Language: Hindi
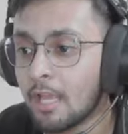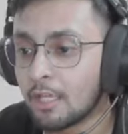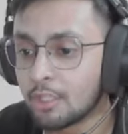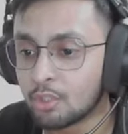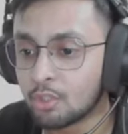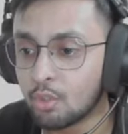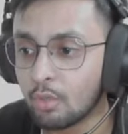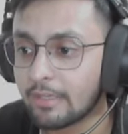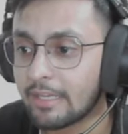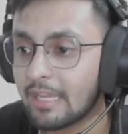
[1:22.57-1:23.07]

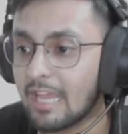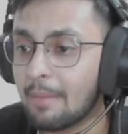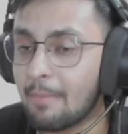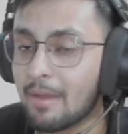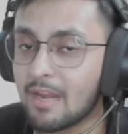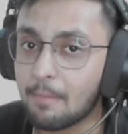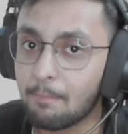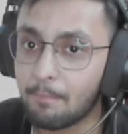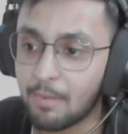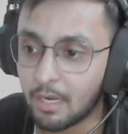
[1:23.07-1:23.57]
जो कि है
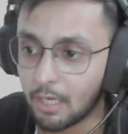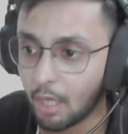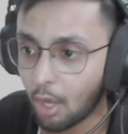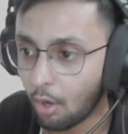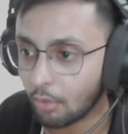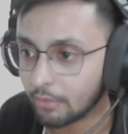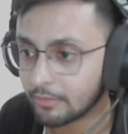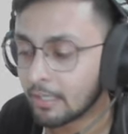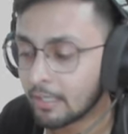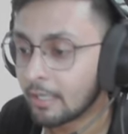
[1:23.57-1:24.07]
हमारा ब्लड
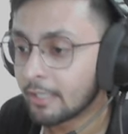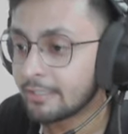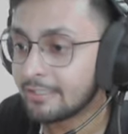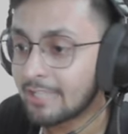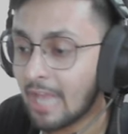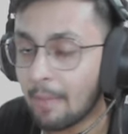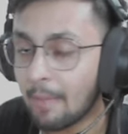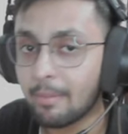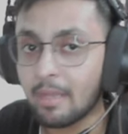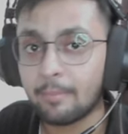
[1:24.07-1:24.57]
हाउंड
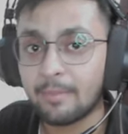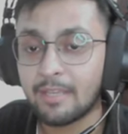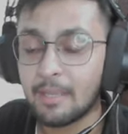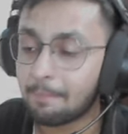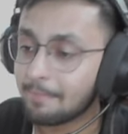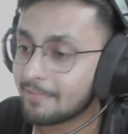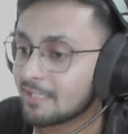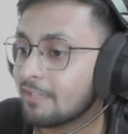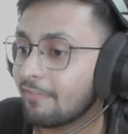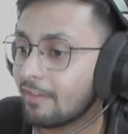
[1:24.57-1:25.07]
यहाँ पे हमें ये
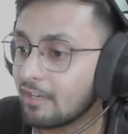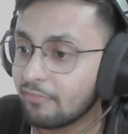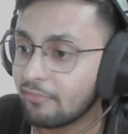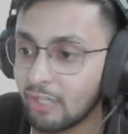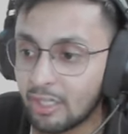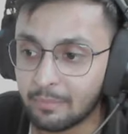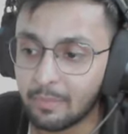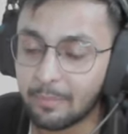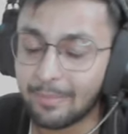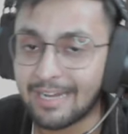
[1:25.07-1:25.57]
पिछले वाली
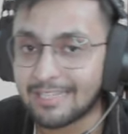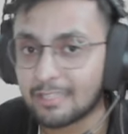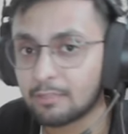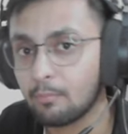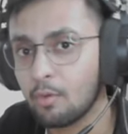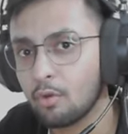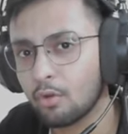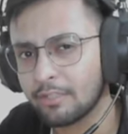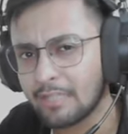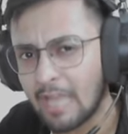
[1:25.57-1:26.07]
वीडियो में मिला था तुम
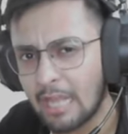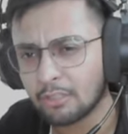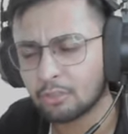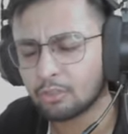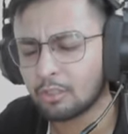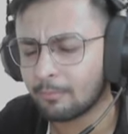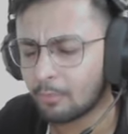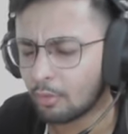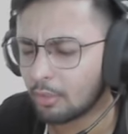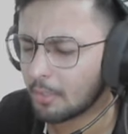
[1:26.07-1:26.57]
लोगों को याद हो
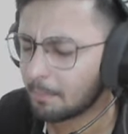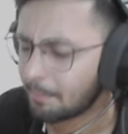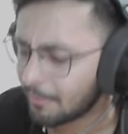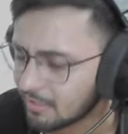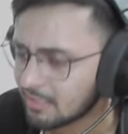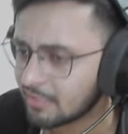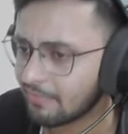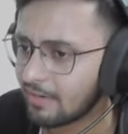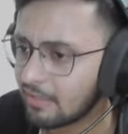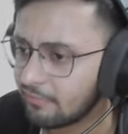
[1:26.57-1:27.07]
तो हम लोगों ने
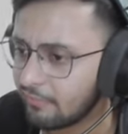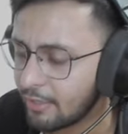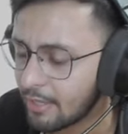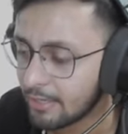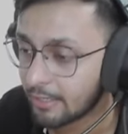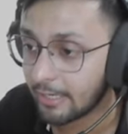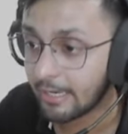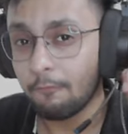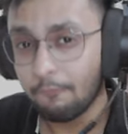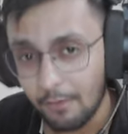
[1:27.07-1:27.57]
पिछले वाली वीडियो
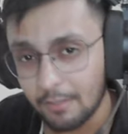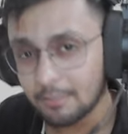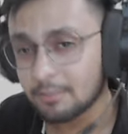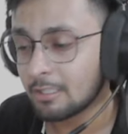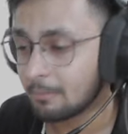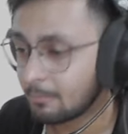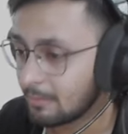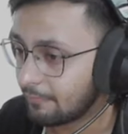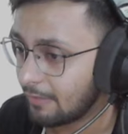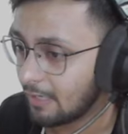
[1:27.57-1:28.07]
के फर्स्ट
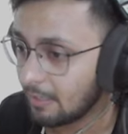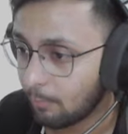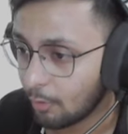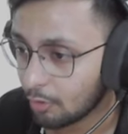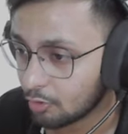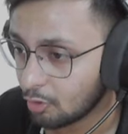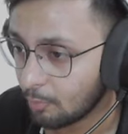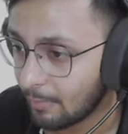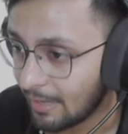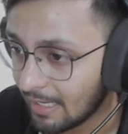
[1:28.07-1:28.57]
नंबर वाले
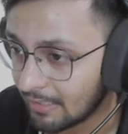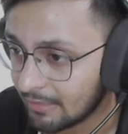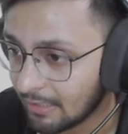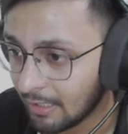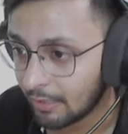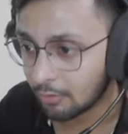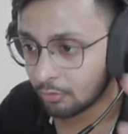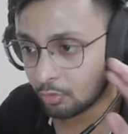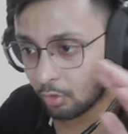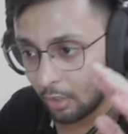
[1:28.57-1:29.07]
बॉस को मारा
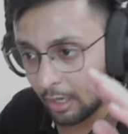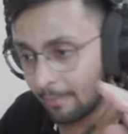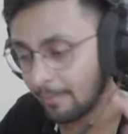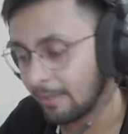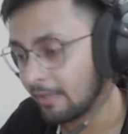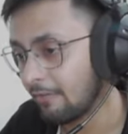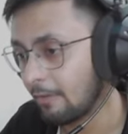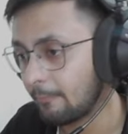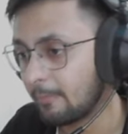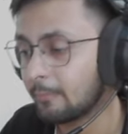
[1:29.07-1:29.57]
था तो हमें
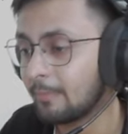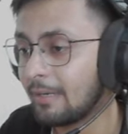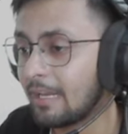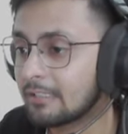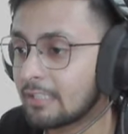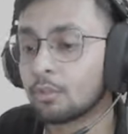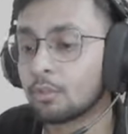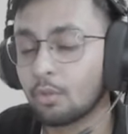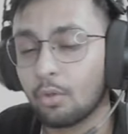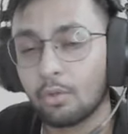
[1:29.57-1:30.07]
ये वेपन मिला
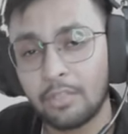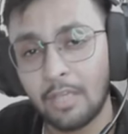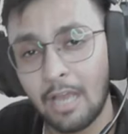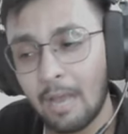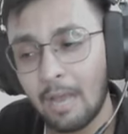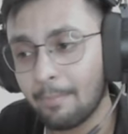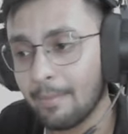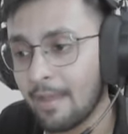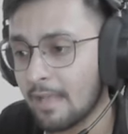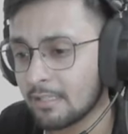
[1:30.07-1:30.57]
था तो
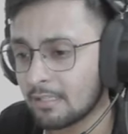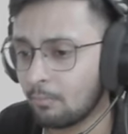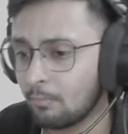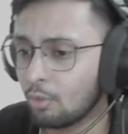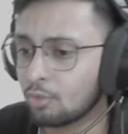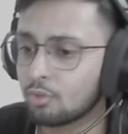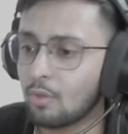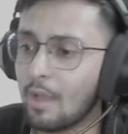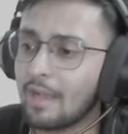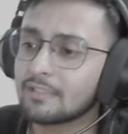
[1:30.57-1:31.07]
यहाँ पे आज हम
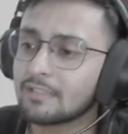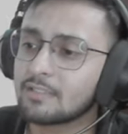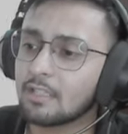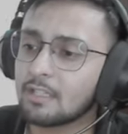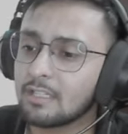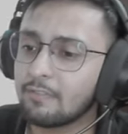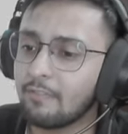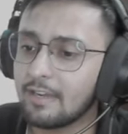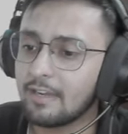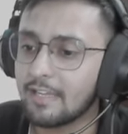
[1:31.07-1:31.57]
लोग स्वागत
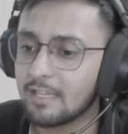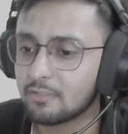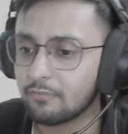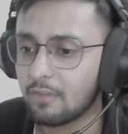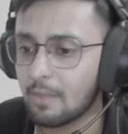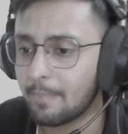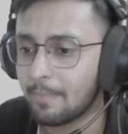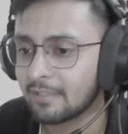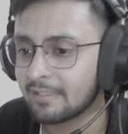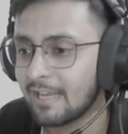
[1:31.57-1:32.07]
करने वाले हैं इस
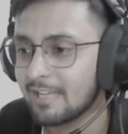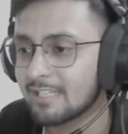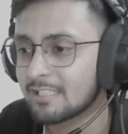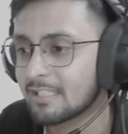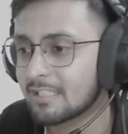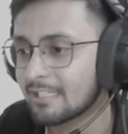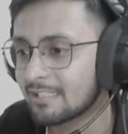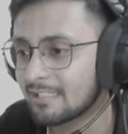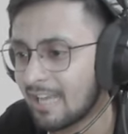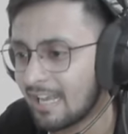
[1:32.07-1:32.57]
वेपन का
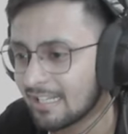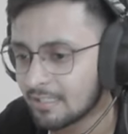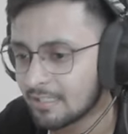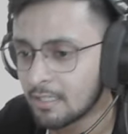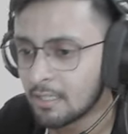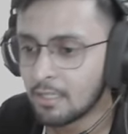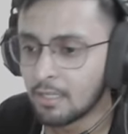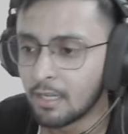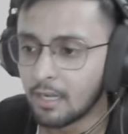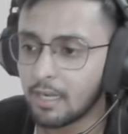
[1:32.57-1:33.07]
इसके साथ
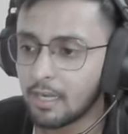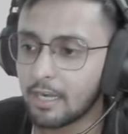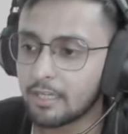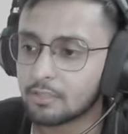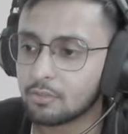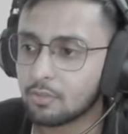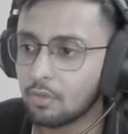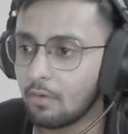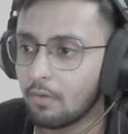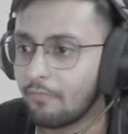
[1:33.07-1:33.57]

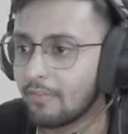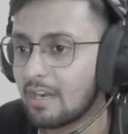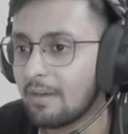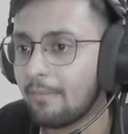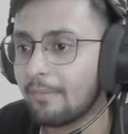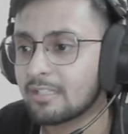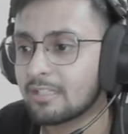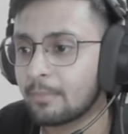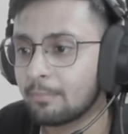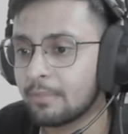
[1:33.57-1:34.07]
लेट्स गो
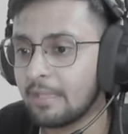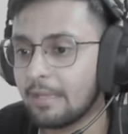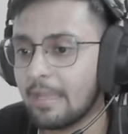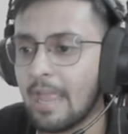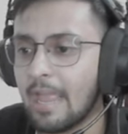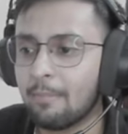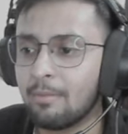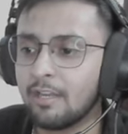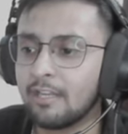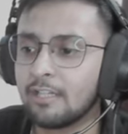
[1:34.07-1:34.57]
फटाफट से अपनी
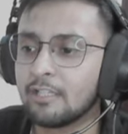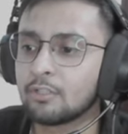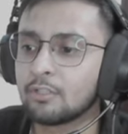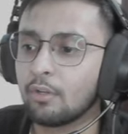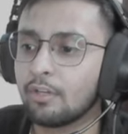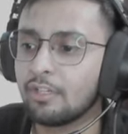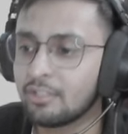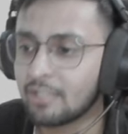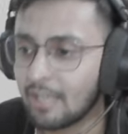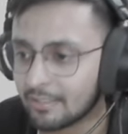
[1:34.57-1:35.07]
एबिलिटीज को
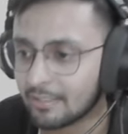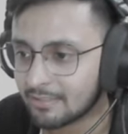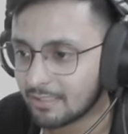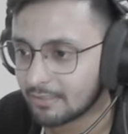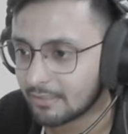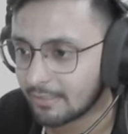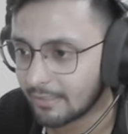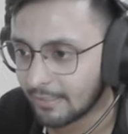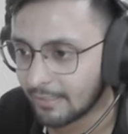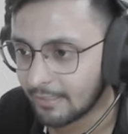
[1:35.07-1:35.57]
रिचार्ज
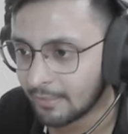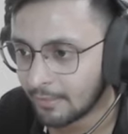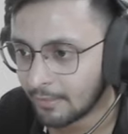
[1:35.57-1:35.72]
करते हैं